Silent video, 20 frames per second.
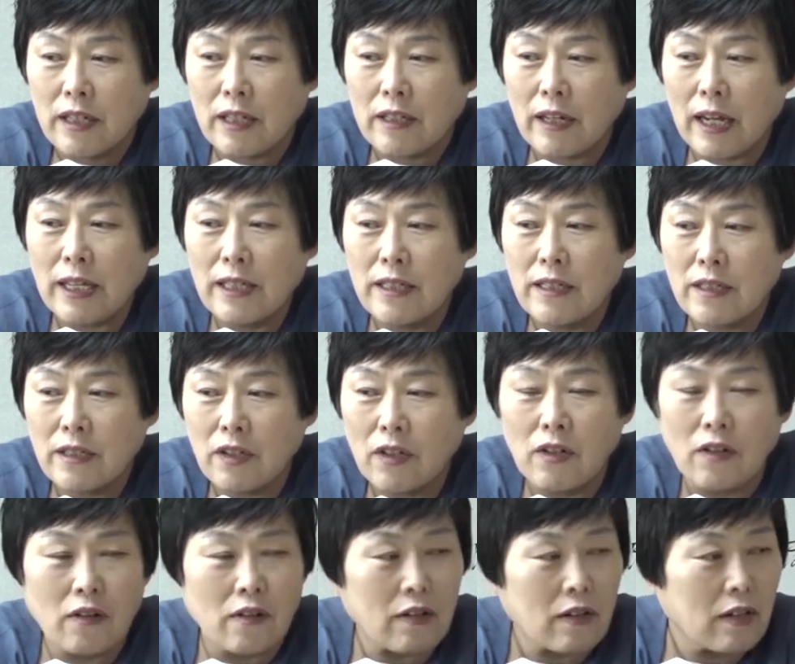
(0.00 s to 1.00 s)

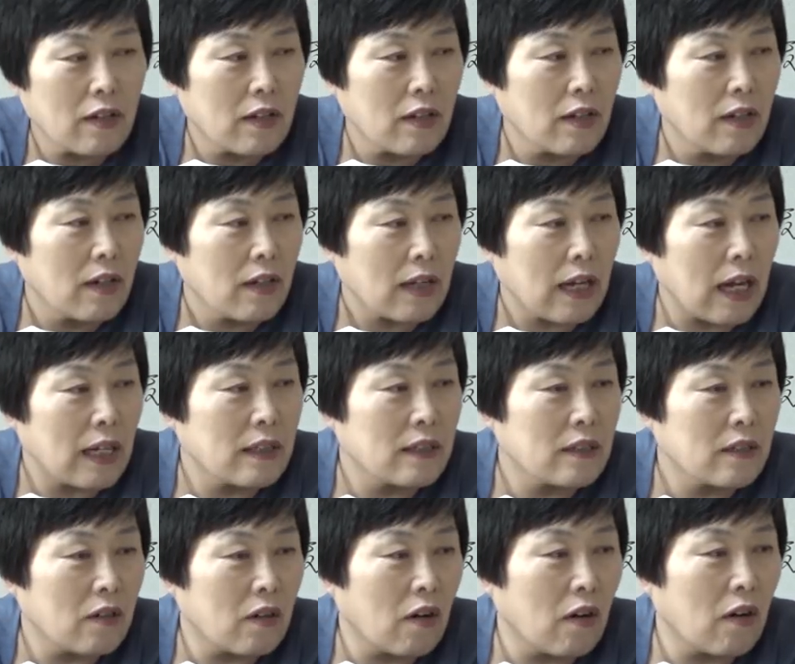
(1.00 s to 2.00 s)

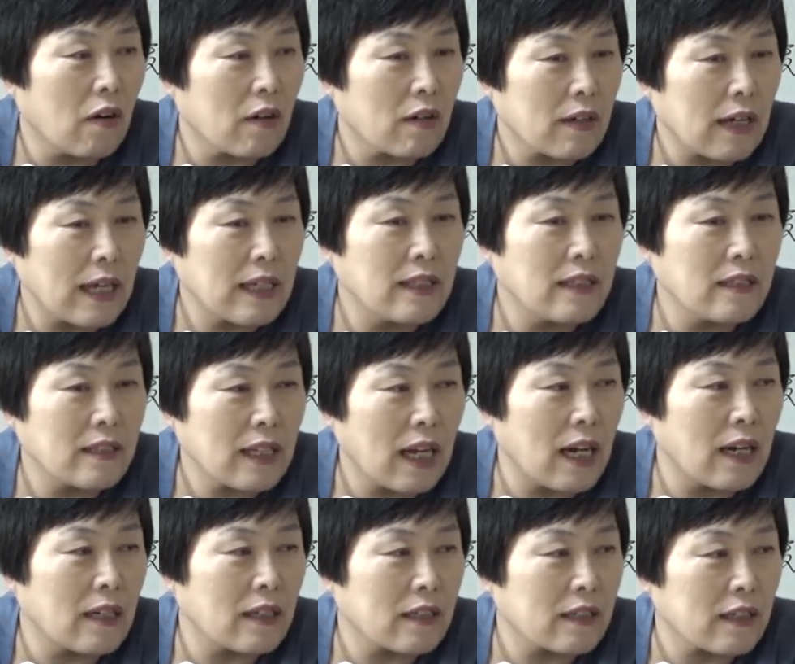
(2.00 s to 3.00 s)

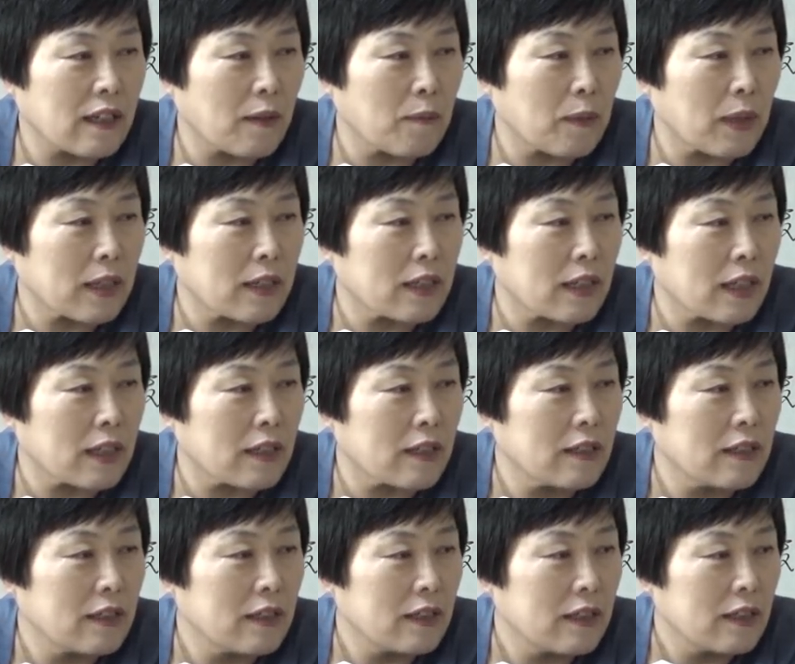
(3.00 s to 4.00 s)
관설관허관살 그래 막 그래요.
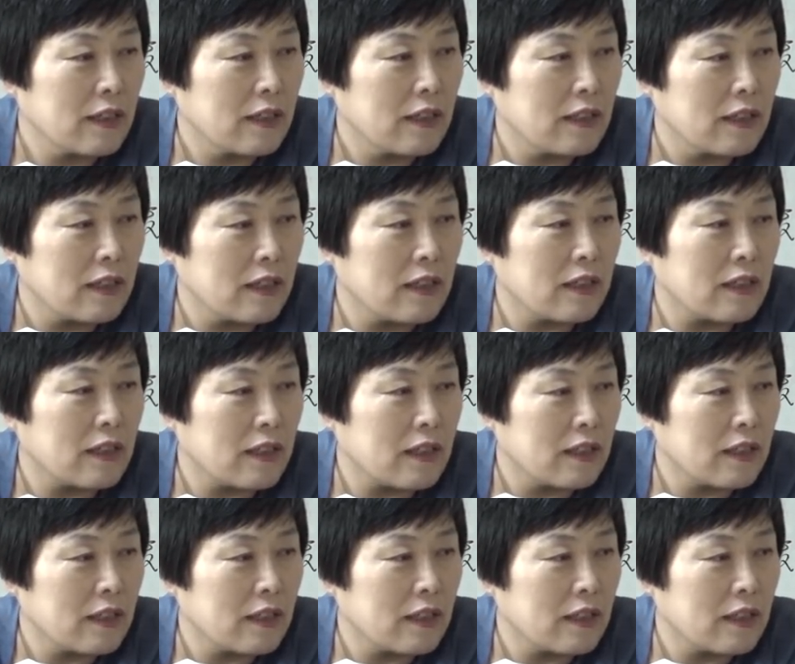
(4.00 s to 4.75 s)
예.